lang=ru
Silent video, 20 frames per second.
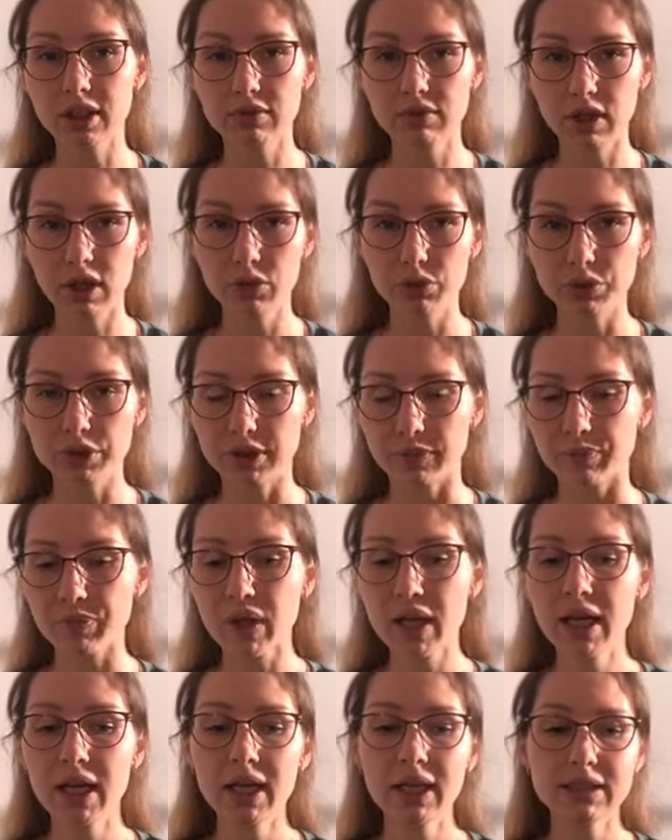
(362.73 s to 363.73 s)
к валюте.
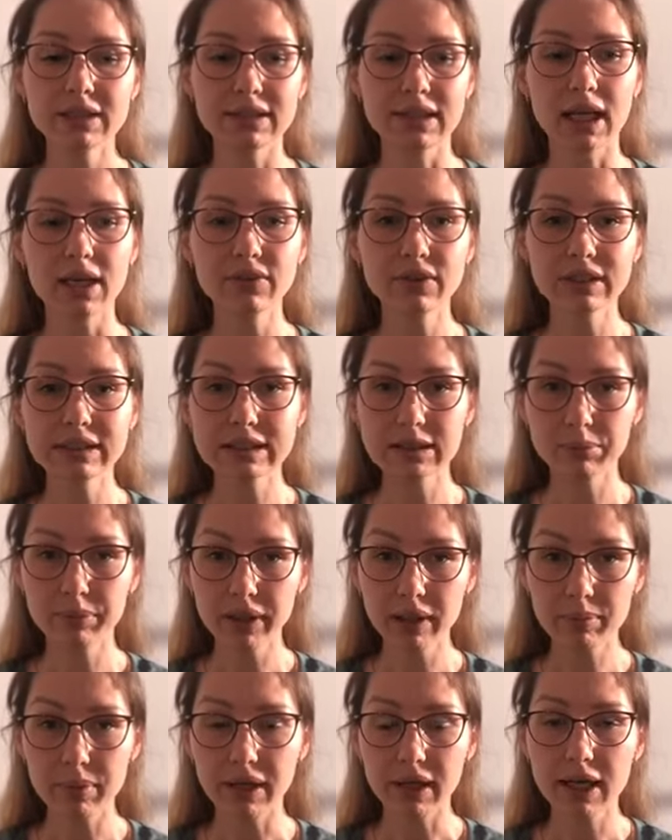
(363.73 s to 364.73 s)
Ставка
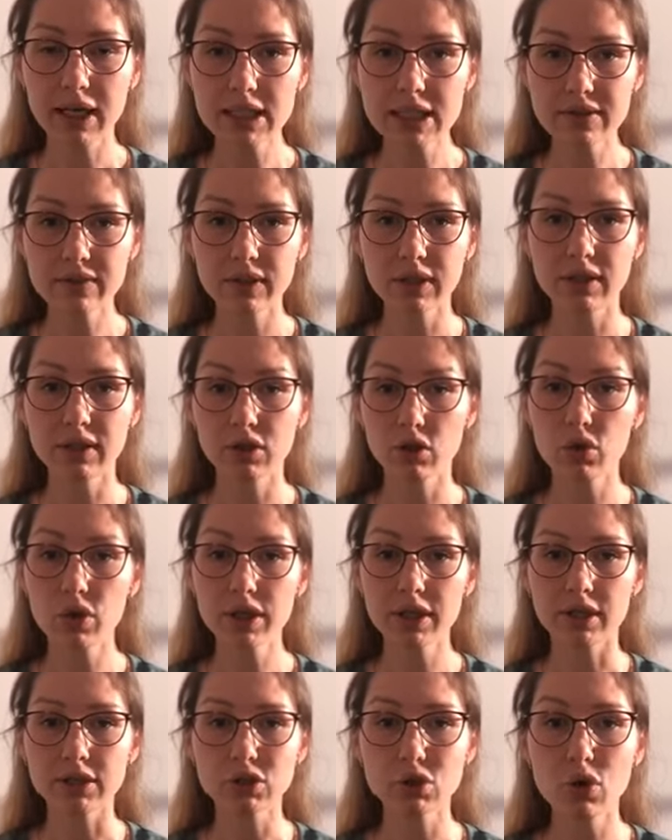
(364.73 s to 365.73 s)
ЦБ показывает то,
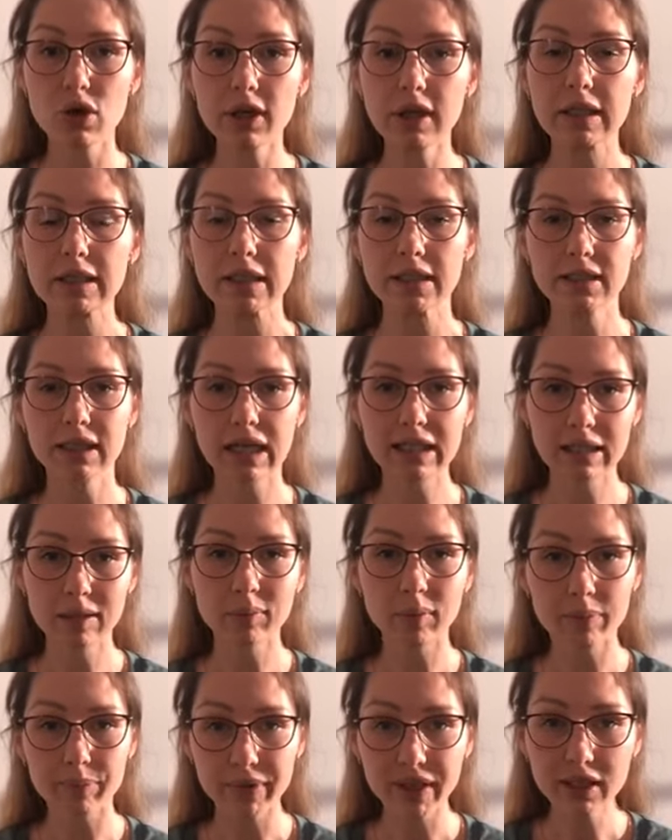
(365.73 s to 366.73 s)
насколько на данный
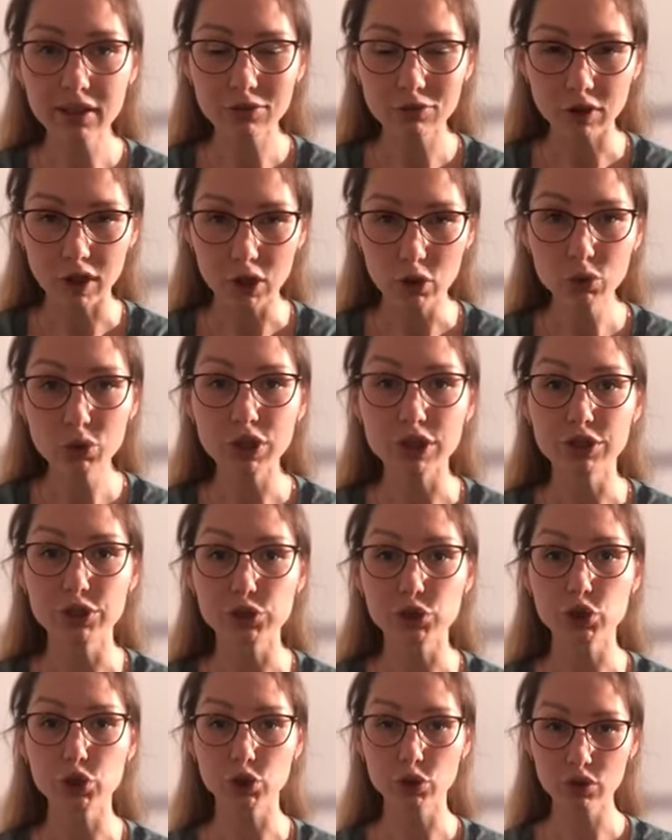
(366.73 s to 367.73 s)
момент валюта
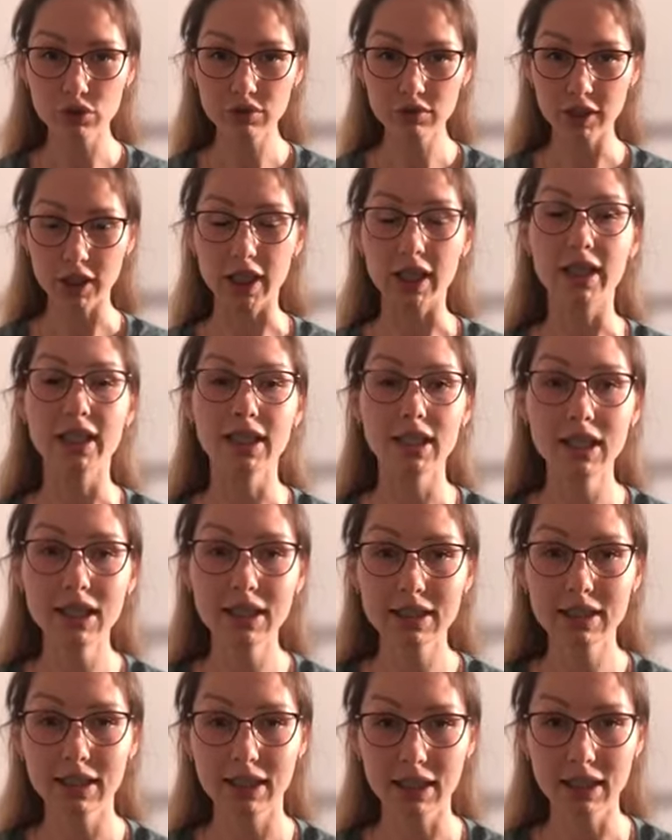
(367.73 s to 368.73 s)
дешевая
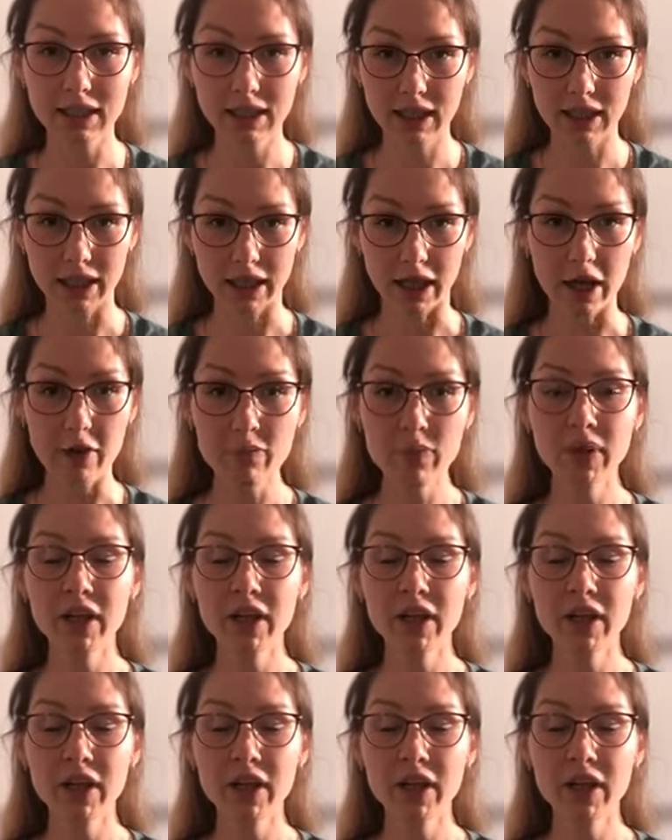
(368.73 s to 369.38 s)
или дорогая.